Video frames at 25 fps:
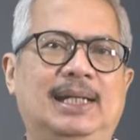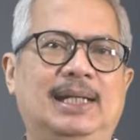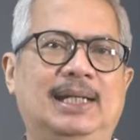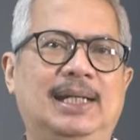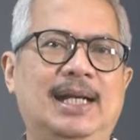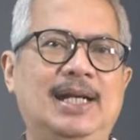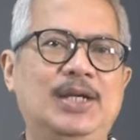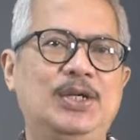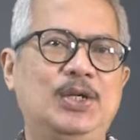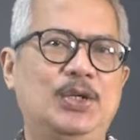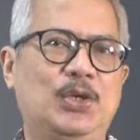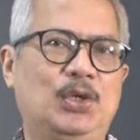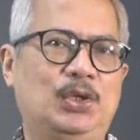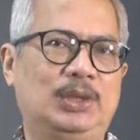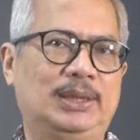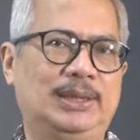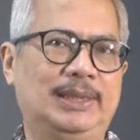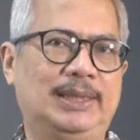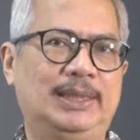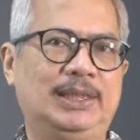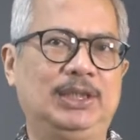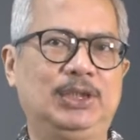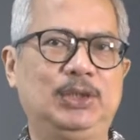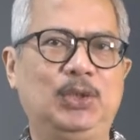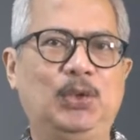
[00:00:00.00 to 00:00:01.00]
dan
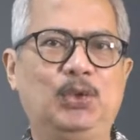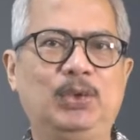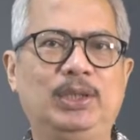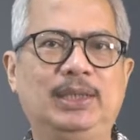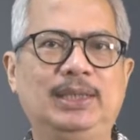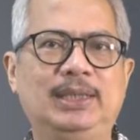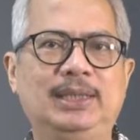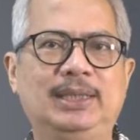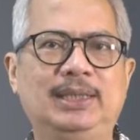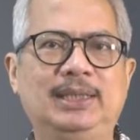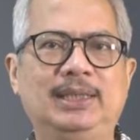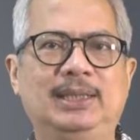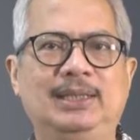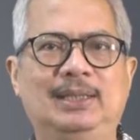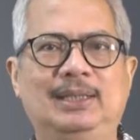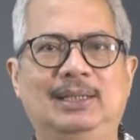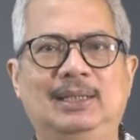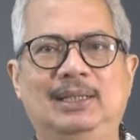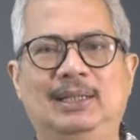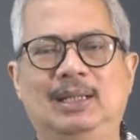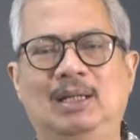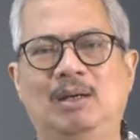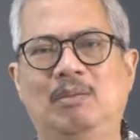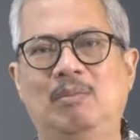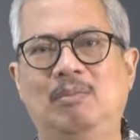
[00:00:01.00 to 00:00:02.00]
Dr. Yodi
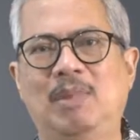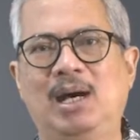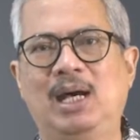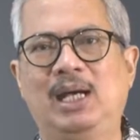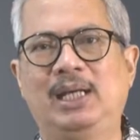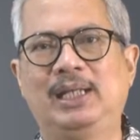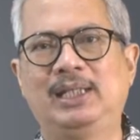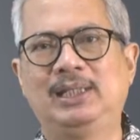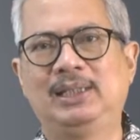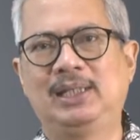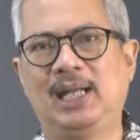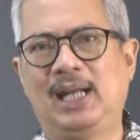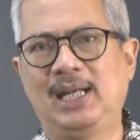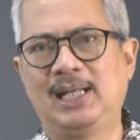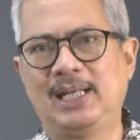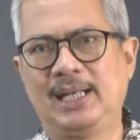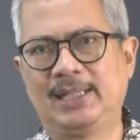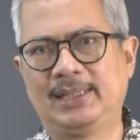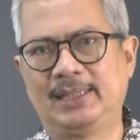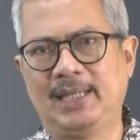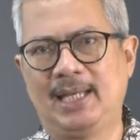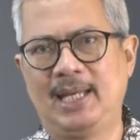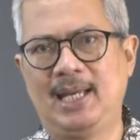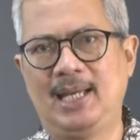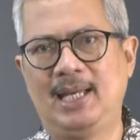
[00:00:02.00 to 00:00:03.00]
Mahendra
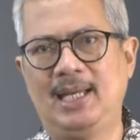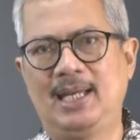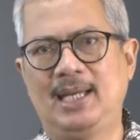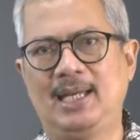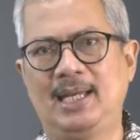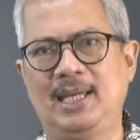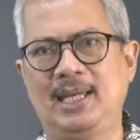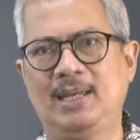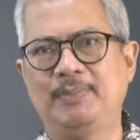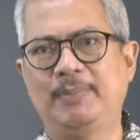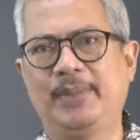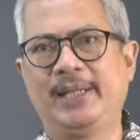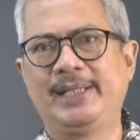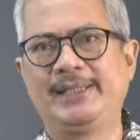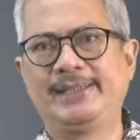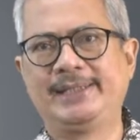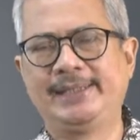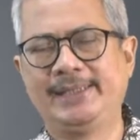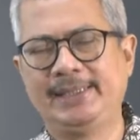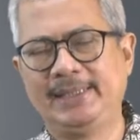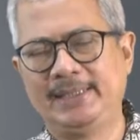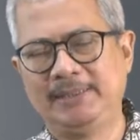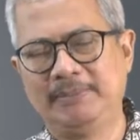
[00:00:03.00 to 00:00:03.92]
Data, MSc,